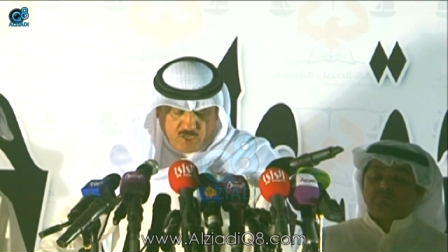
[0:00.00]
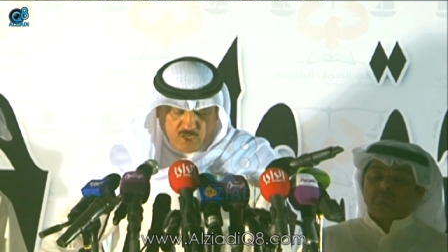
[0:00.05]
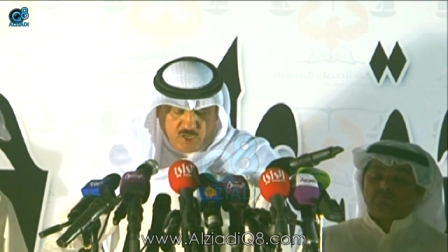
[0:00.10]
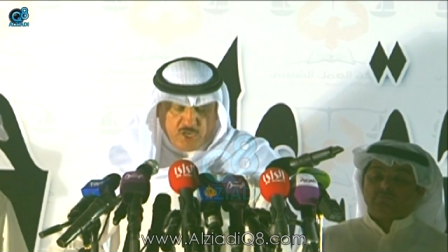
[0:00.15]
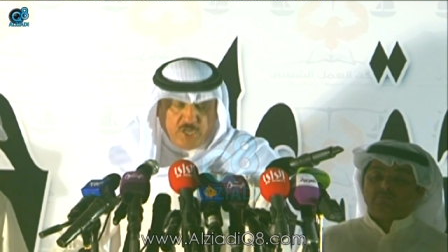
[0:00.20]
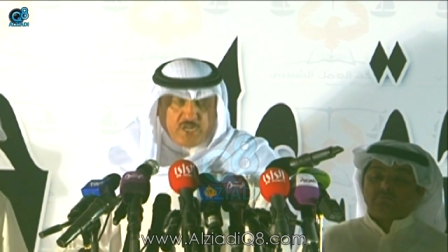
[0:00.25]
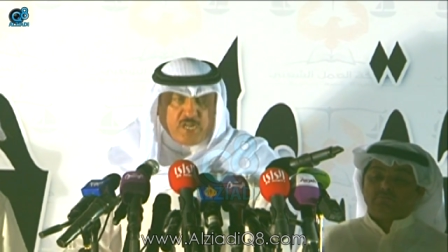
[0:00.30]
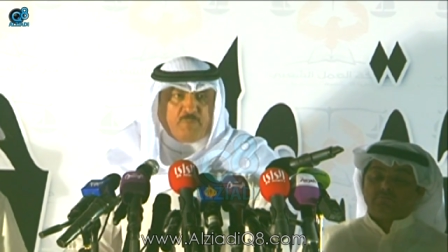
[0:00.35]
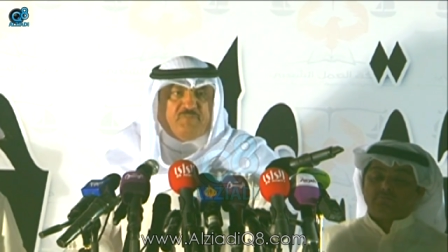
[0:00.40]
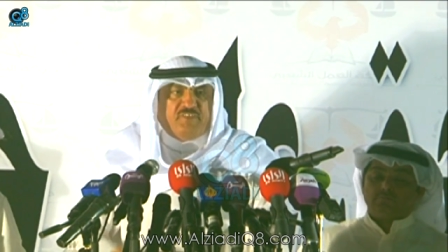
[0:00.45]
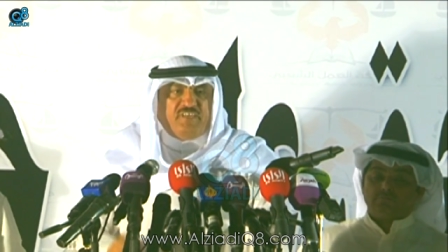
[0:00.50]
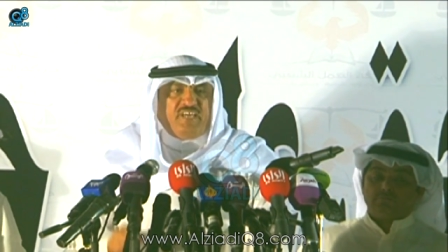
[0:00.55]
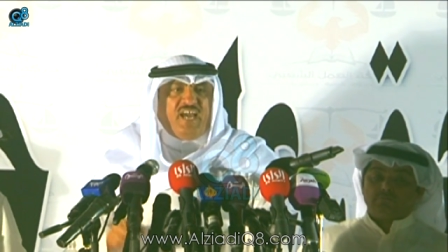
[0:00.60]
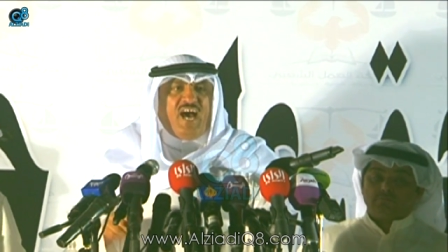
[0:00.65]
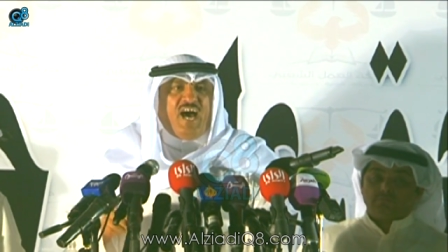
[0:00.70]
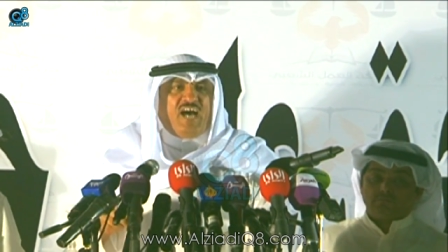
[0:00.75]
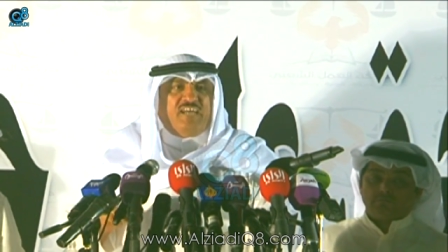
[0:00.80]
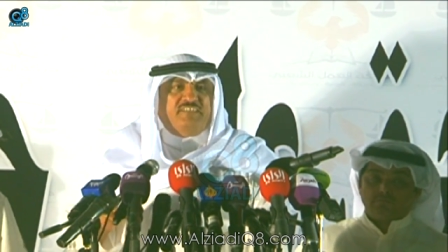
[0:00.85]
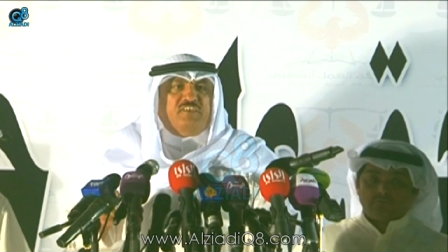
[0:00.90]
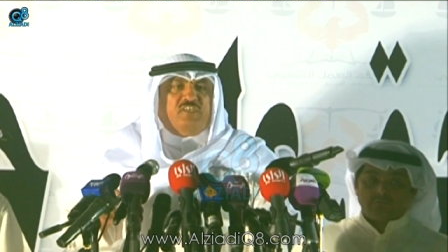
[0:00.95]
إن
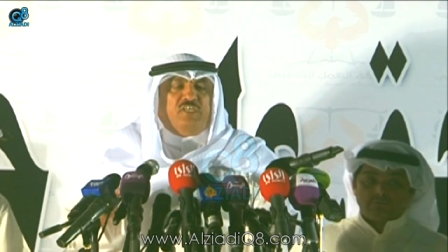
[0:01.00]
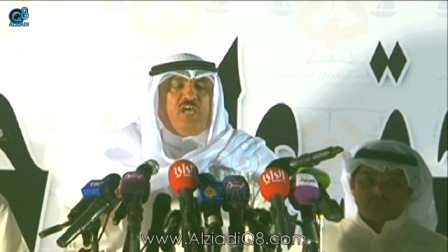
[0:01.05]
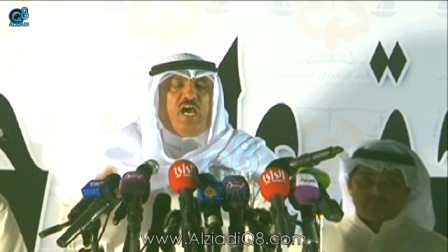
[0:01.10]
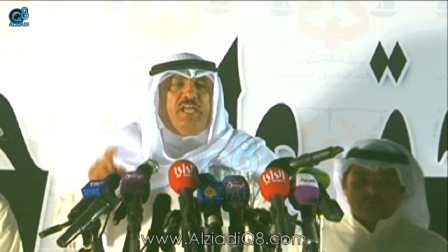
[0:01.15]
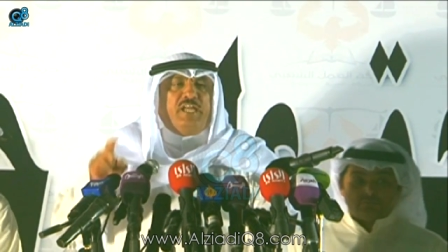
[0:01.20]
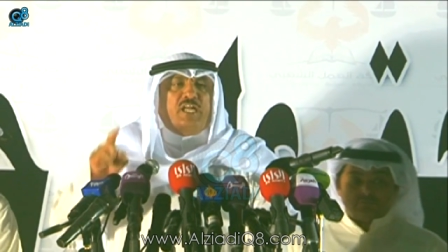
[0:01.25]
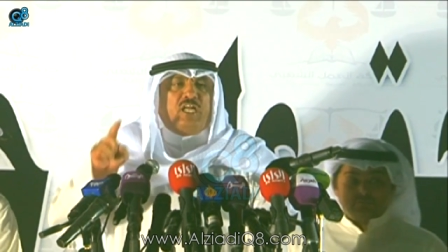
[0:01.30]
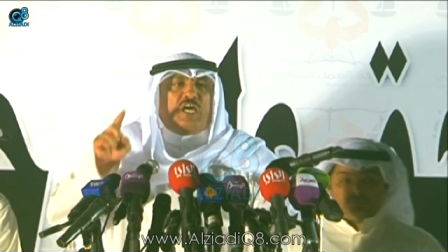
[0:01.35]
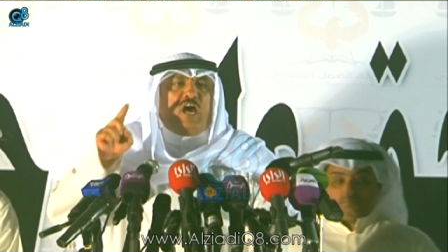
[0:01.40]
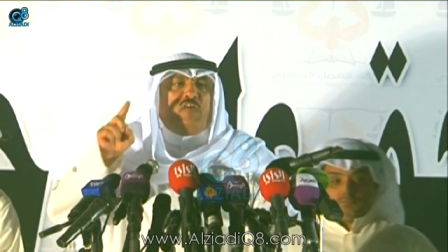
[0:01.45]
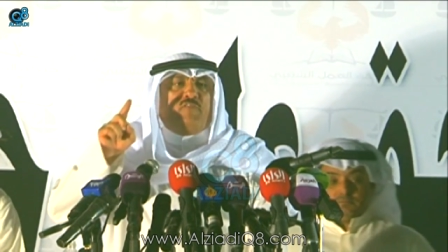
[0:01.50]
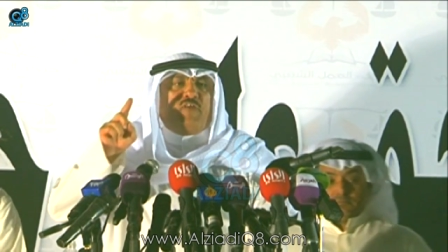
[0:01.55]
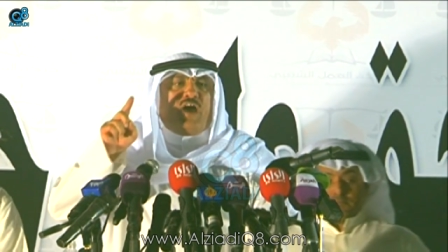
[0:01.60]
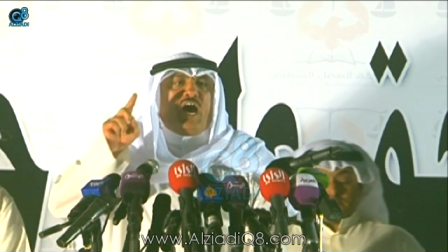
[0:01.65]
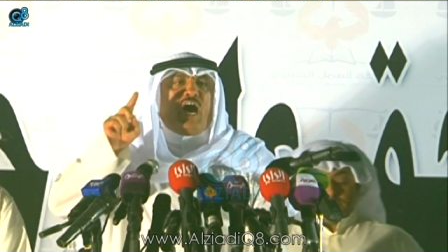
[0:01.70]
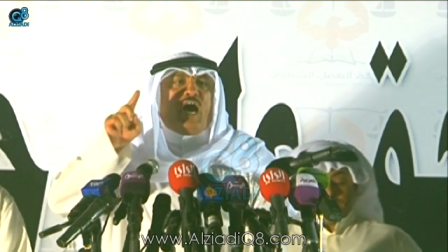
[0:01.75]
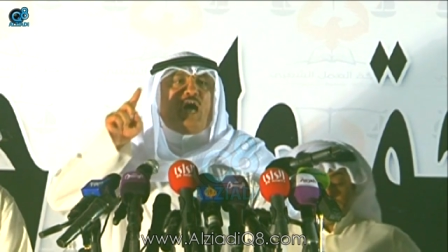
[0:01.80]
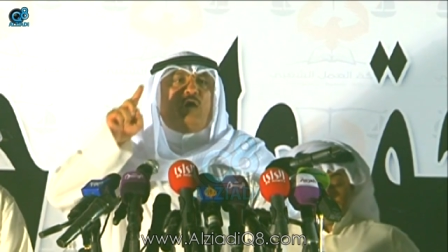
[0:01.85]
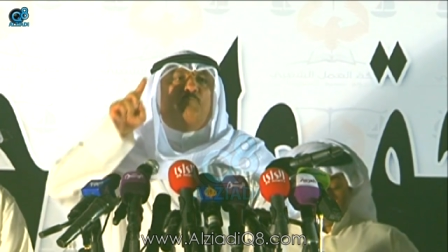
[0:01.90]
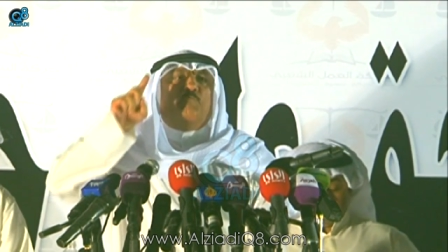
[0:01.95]
ابتعادك عن
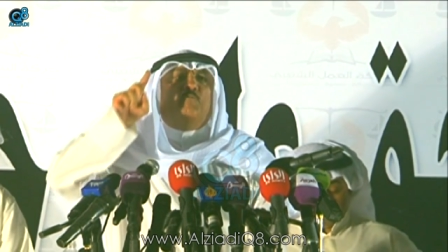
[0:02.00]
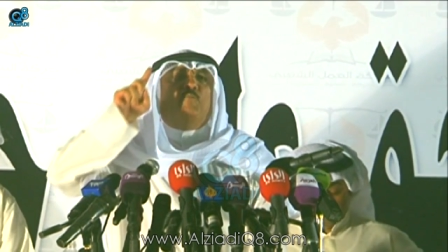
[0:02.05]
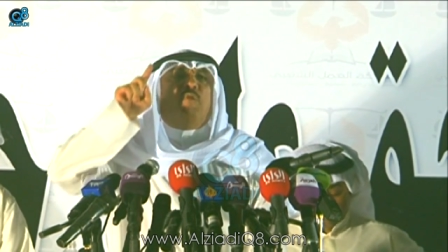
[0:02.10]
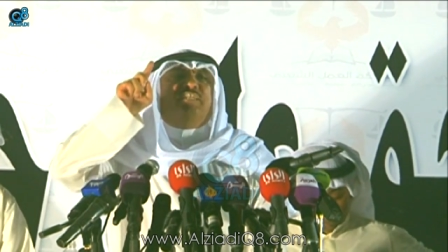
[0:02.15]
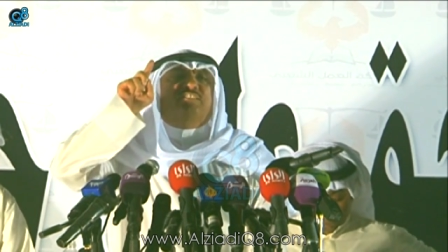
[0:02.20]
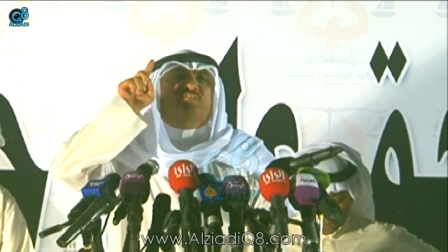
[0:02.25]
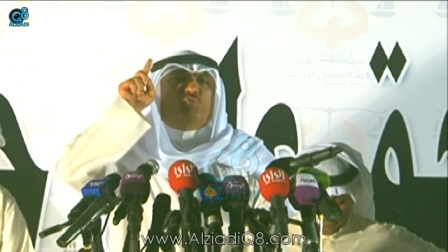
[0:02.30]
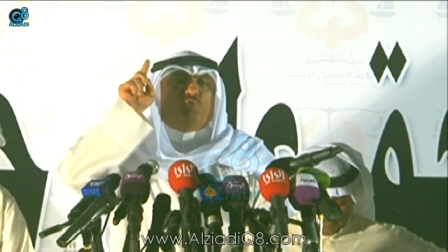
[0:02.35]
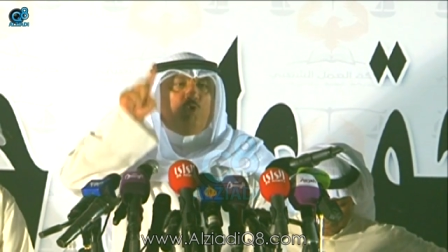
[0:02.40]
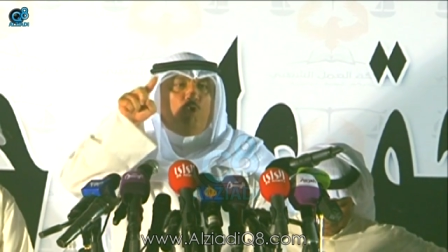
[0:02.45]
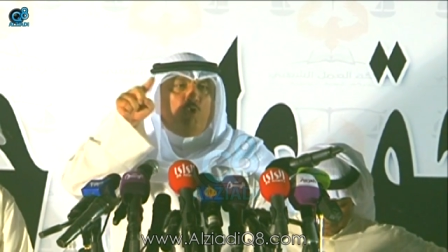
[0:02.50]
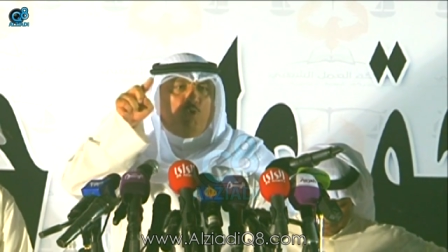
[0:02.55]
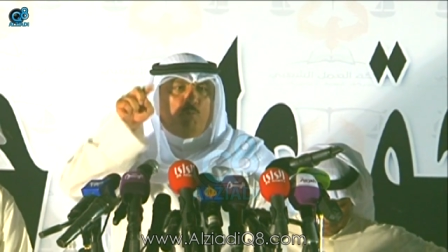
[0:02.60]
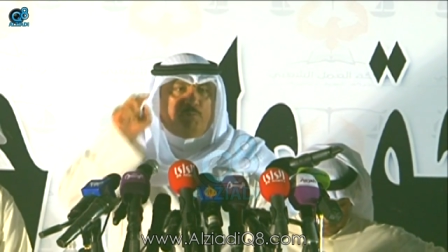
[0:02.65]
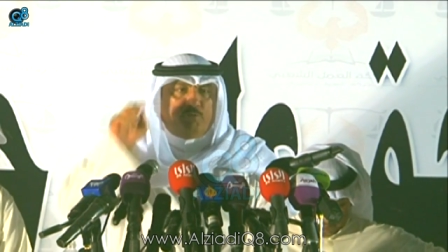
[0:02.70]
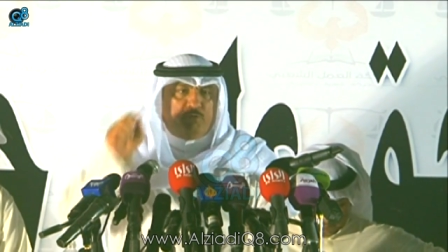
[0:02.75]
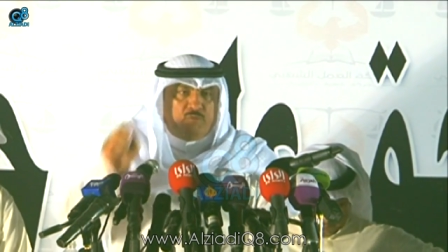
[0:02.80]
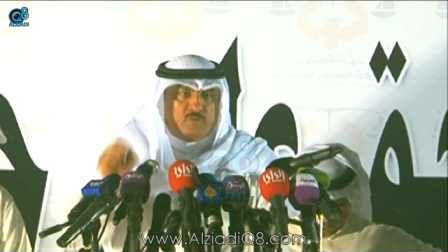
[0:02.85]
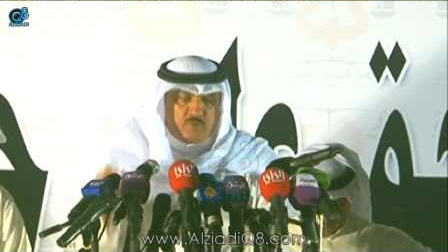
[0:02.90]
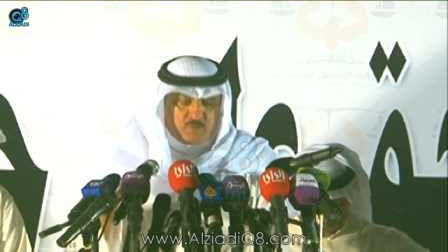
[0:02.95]
القضاء
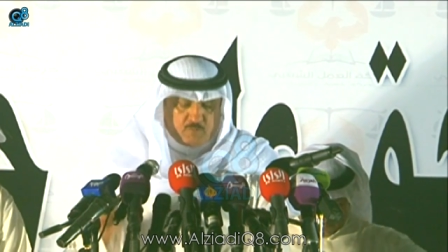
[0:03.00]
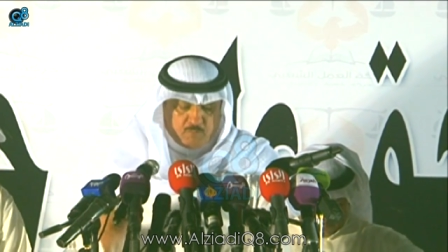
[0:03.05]
مطلوب